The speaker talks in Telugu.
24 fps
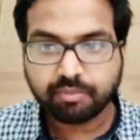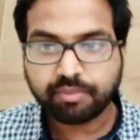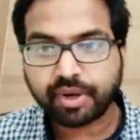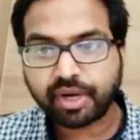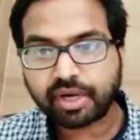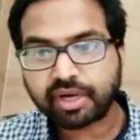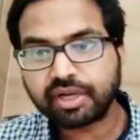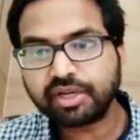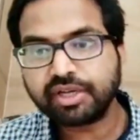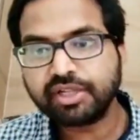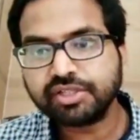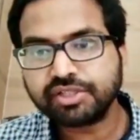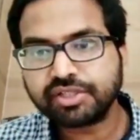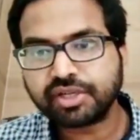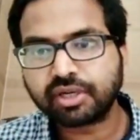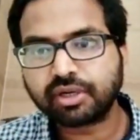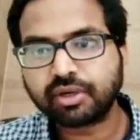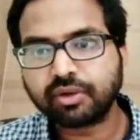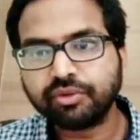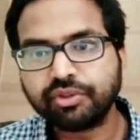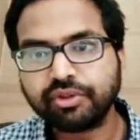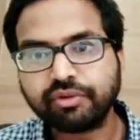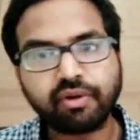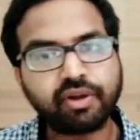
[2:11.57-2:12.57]
పక్క నుంచి
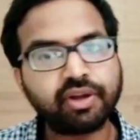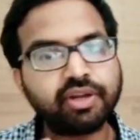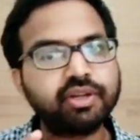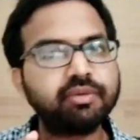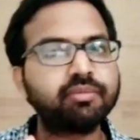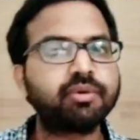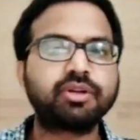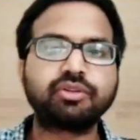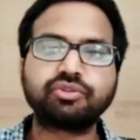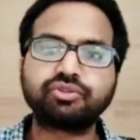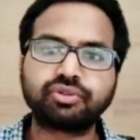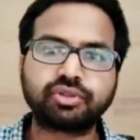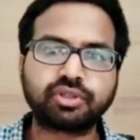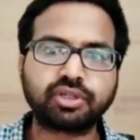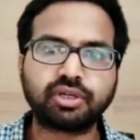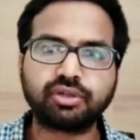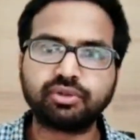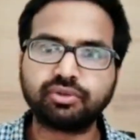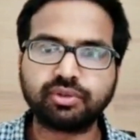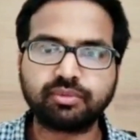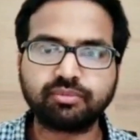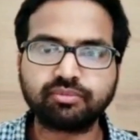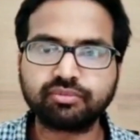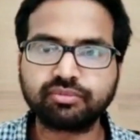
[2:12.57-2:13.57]
ఎట్లుంది ఇవన్నీ మనం
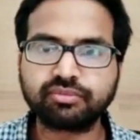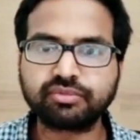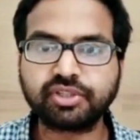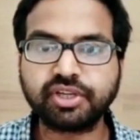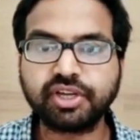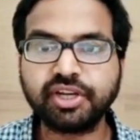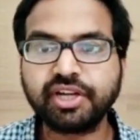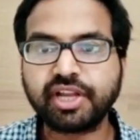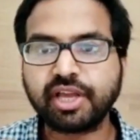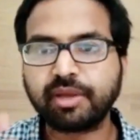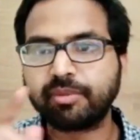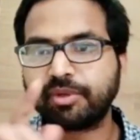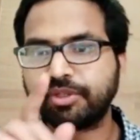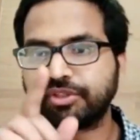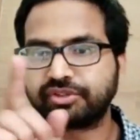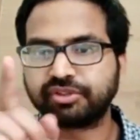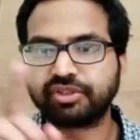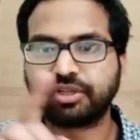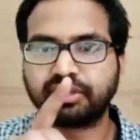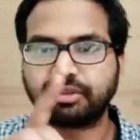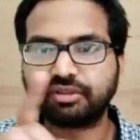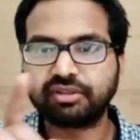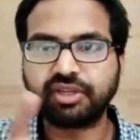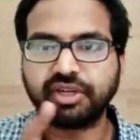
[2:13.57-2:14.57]
చూడగలుగుతాం త్రీ
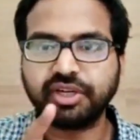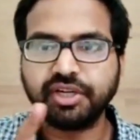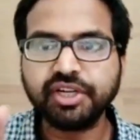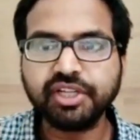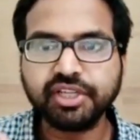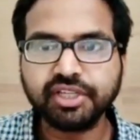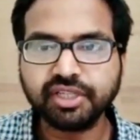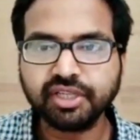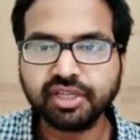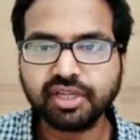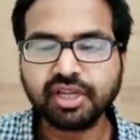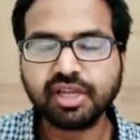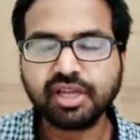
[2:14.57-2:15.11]
డైమెన్షనల్ త్రీ డీ